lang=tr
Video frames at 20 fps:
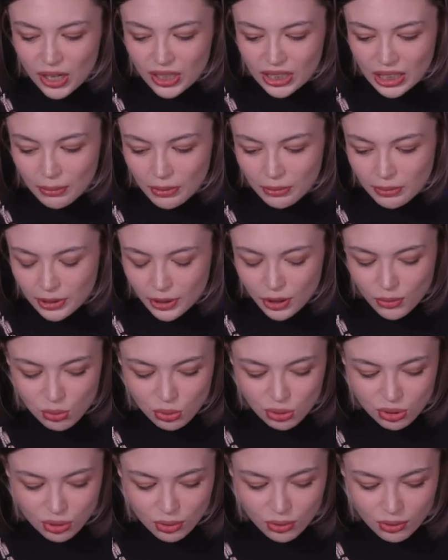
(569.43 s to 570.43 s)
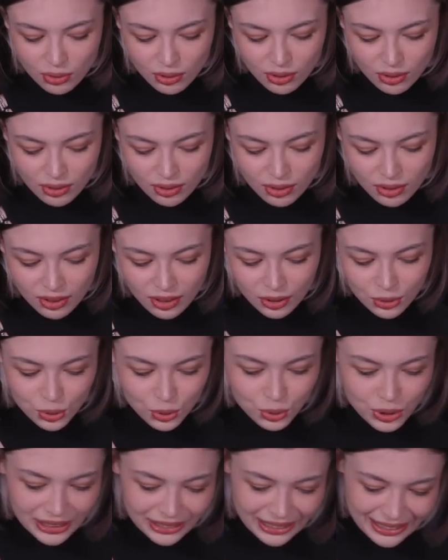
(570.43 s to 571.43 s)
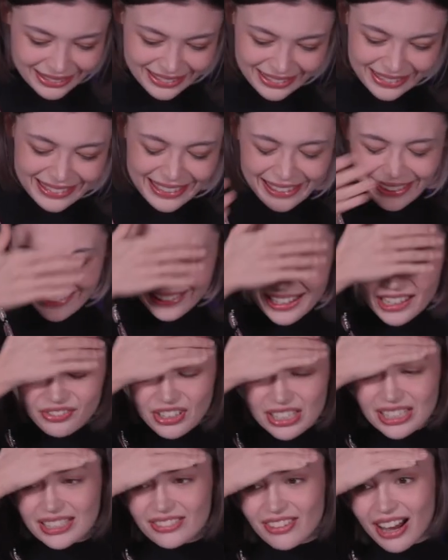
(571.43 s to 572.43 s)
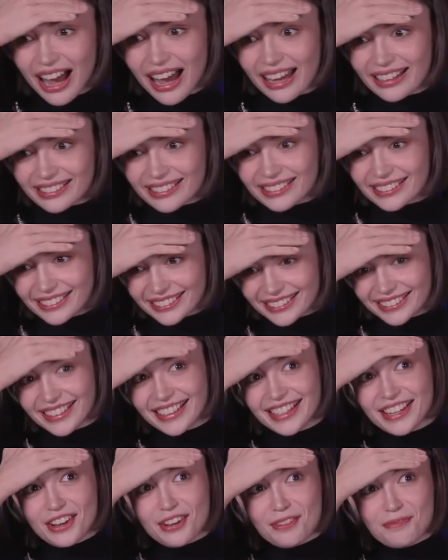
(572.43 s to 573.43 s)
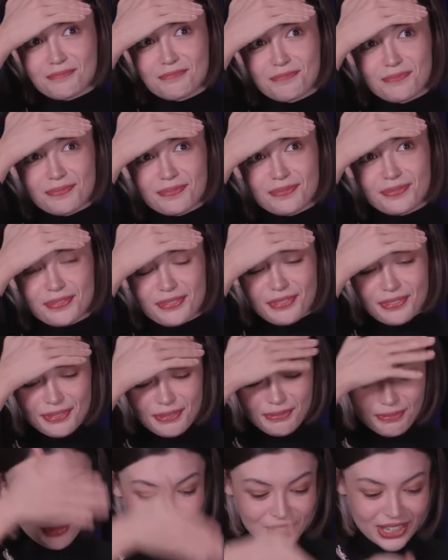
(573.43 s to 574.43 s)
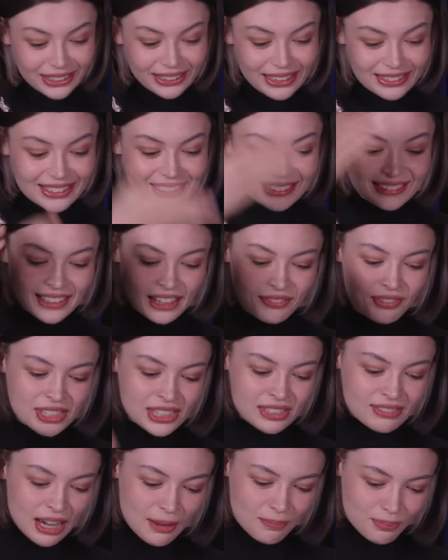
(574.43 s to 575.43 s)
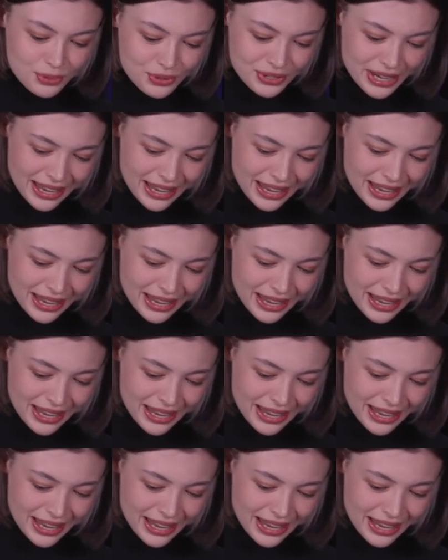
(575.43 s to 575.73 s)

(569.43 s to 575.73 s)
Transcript: şu akrebe biliyor musun? Şu yaratığın hele kafası ya var. Yılların YouTuber'ısın ya. Bu yaratığın kafası var. Bu